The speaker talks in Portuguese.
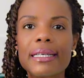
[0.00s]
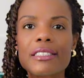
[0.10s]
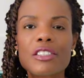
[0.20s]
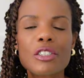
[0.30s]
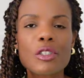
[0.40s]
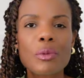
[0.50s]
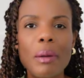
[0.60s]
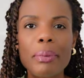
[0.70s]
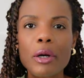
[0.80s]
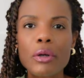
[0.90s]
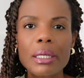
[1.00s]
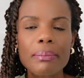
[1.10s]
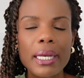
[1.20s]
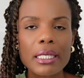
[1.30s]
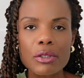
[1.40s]
de uma peônia
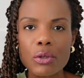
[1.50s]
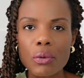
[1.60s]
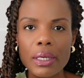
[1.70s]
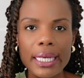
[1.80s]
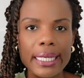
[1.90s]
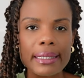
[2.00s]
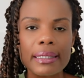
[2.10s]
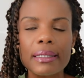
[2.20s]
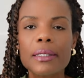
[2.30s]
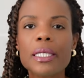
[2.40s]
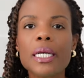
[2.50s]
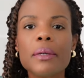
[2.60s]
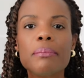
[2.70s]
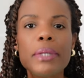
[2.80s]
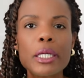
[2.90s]
bem suculenta,
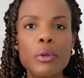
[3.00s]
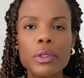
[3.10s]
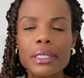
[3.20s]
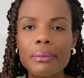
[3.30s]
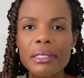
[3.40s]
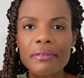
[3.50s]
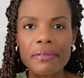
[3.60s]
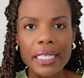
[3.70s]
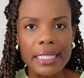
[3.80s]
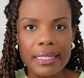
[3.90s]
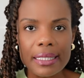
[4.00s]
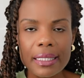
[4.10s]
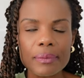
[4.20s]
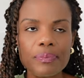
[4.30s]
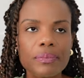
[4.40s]
bem gorda, bem
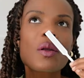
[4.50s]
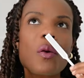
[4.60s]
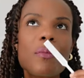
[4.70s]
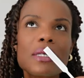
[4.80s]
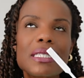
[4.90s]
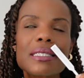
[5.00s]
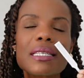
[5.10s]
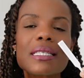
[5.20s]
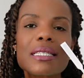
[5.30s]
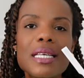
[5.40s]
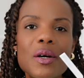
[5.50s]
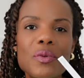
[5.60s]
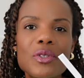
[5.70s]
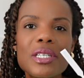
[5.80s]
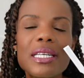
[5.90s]
fresca. Uma
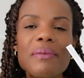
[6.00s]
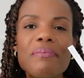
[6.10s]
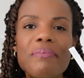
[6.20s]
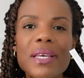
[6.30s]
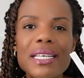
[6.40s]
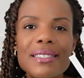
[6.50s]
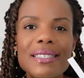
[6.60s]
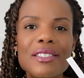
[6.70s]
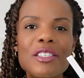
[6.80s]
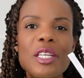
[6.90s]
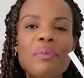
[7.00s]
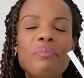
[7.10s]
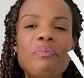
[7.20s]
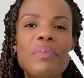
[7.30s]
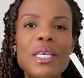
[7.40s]
sensação de limpeza, de
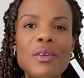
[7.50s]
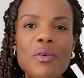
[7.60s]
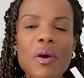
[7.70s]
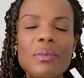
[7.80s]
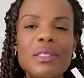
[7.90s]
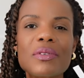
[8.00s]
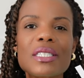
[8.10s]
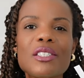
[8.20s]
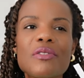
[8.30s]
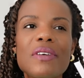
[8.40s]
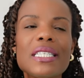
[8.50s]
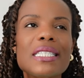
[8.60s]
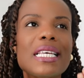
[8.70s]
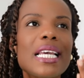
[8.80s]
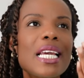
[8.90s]
limpinho, como se você tivesse